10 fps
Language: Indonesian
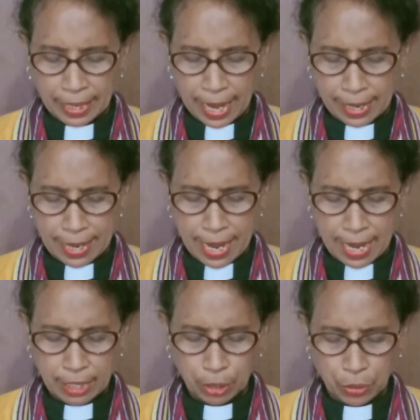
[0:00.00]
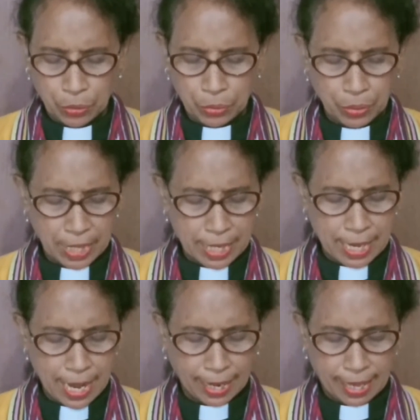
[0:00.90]
Karena itu
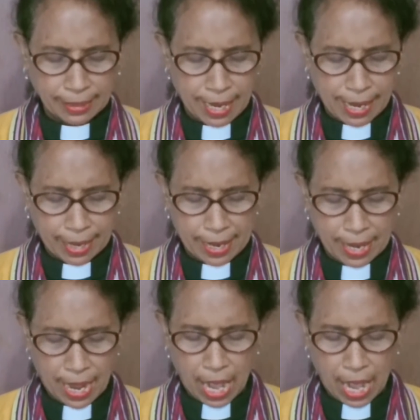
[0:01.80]
ia katakan,